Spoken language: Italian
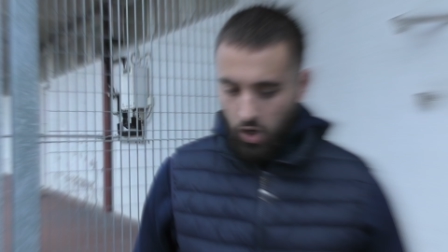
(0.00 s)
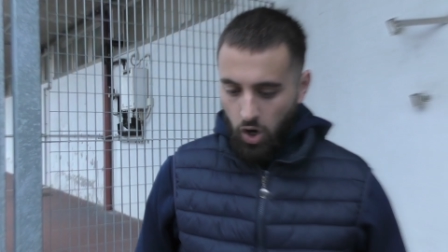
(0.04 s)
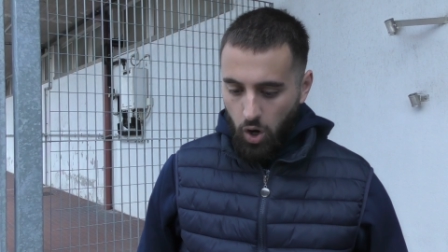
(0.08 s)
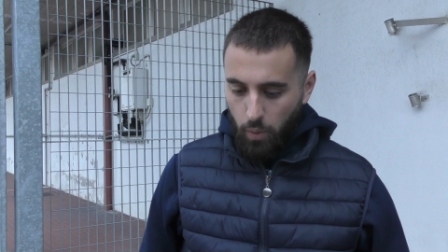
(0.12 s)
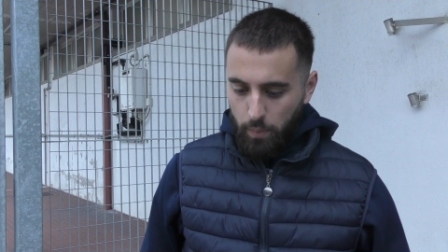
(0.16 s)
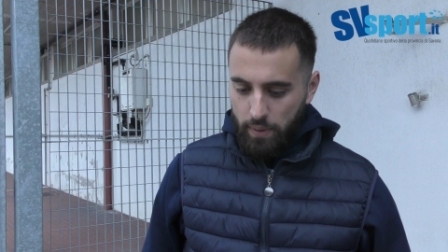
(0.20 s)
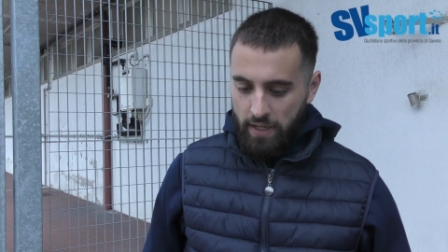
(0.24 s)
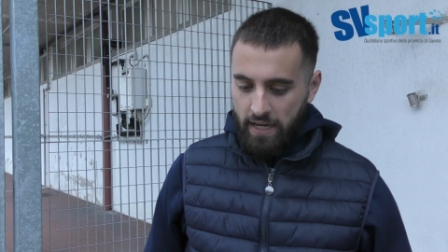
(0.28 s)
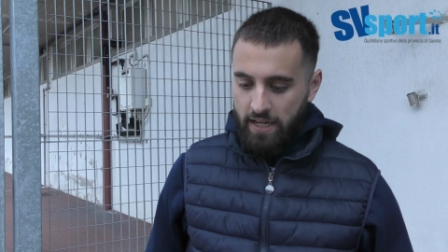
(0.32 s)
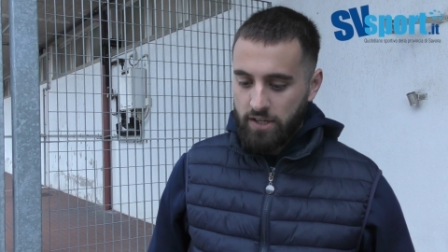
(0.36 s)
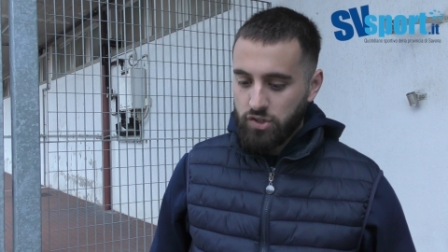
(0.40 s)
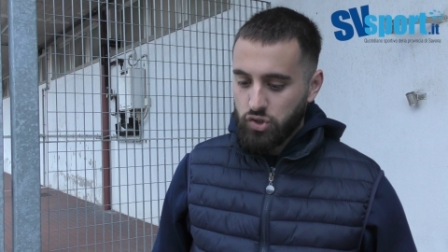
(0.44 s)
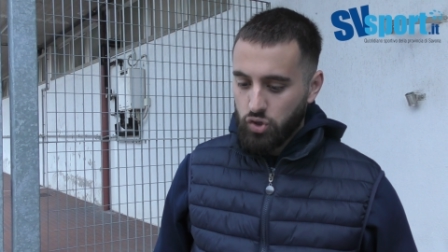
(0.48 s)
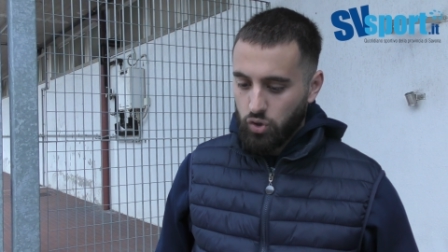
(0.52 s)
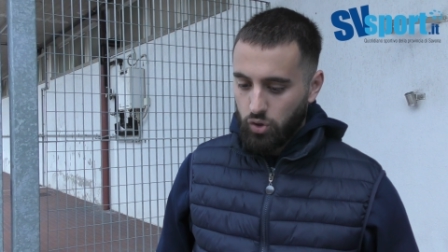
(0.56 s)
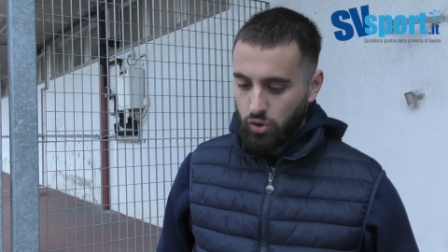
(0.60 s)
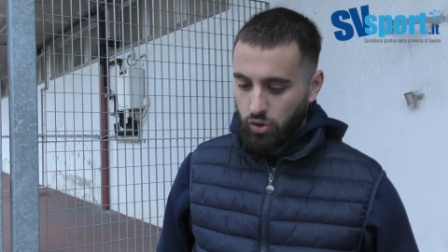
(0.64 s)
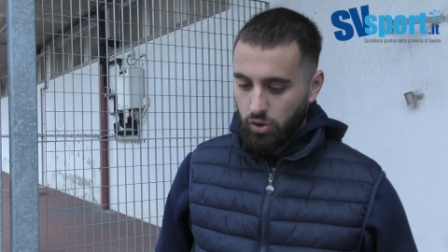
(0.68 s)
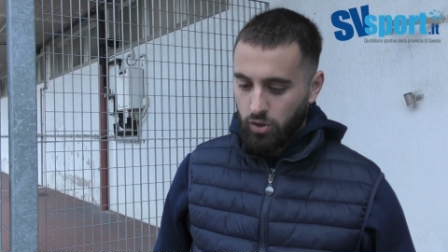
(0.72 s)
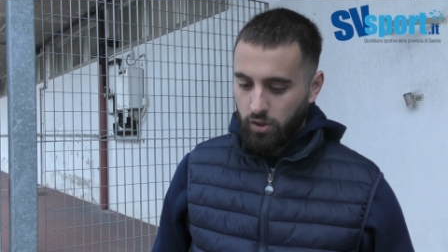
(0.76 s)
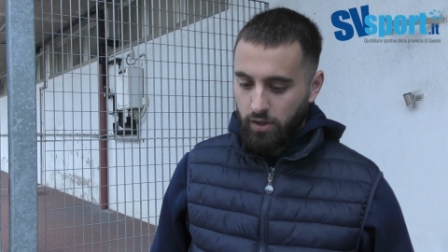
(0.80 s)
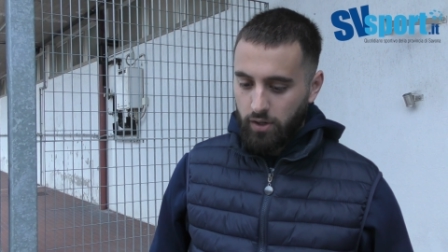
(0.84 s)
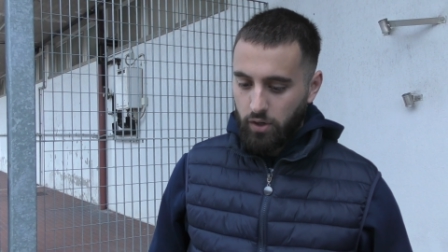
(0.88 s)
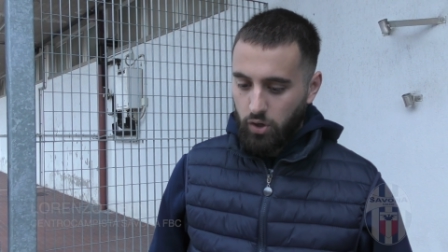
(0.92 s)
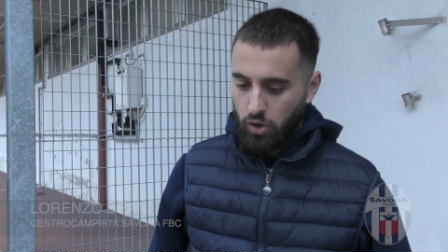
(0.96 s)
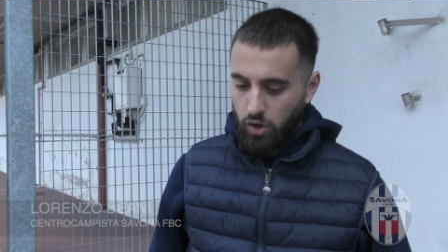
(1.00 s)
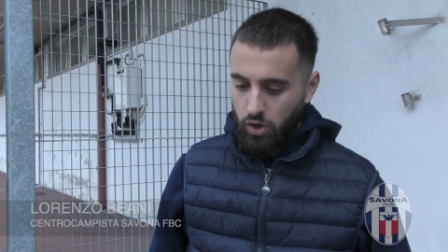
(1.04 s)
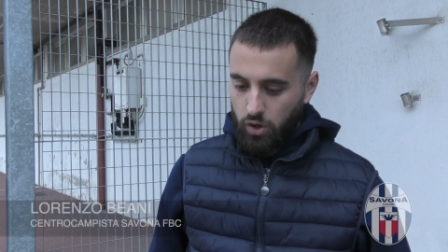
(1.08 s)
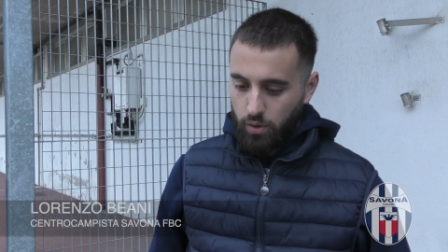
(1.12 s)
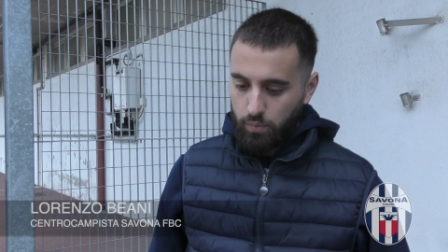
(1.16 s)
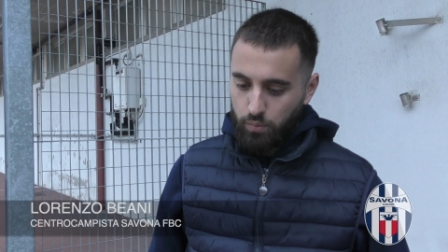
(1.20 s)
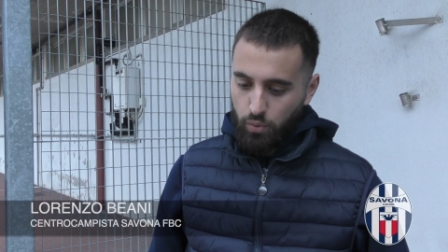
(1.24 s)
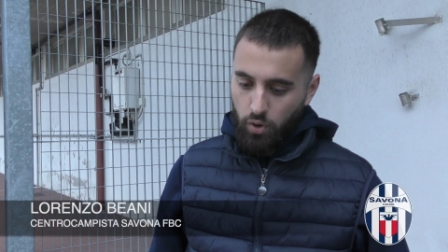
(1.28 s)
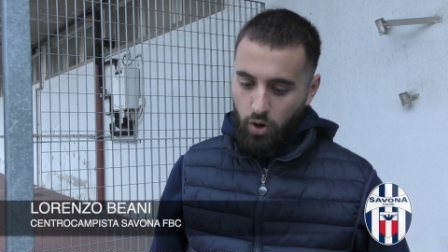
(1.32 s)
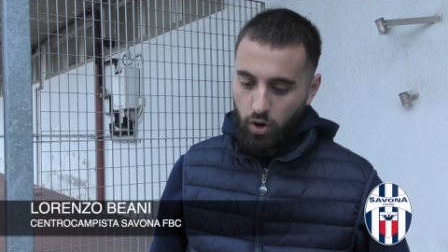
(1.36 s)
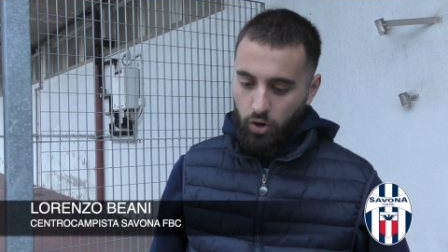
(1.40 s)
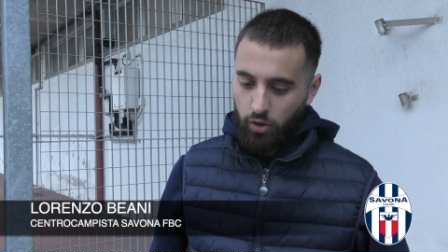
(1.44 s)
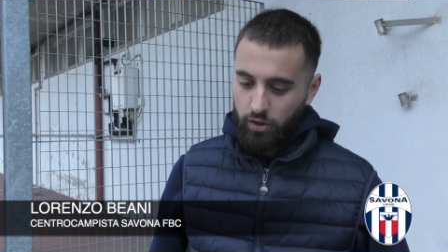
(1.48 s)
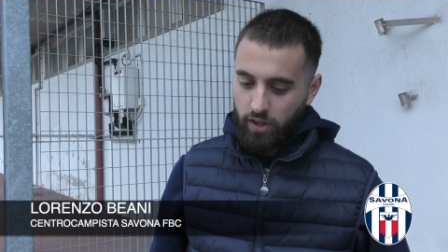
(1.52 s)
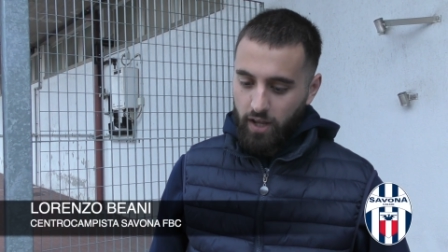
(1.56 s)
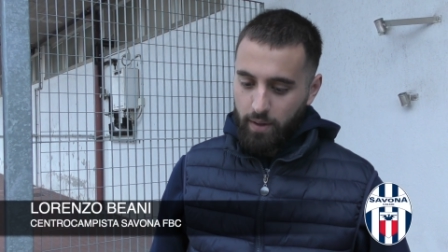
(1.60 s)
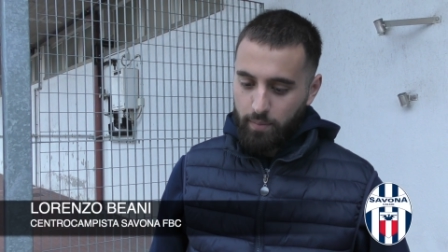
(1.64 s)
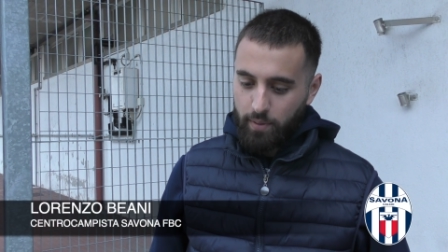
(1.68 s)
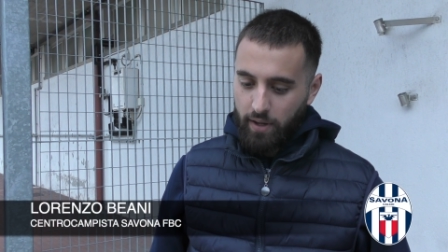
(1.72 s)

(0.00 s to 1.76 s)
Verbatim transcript: No, bilancio buono, dai,